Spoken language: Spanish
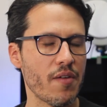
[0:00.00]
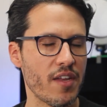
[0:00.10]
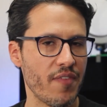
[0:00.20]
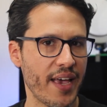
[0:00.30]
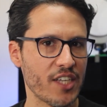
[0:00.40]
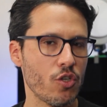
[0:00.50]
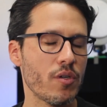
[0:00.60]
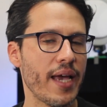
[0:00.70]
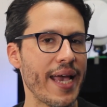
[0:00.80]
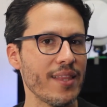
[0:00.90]

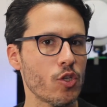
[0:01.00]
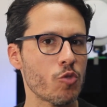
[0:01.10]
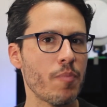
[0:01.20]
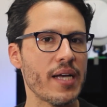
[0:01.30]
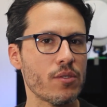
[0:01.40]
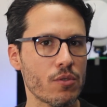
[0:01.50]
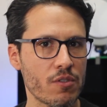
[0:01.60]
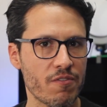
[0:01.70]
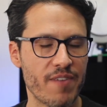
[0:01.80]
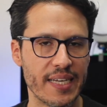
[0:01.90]
verificación en dos
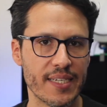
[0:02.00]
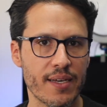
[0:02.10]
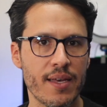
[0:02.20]
pasos falla.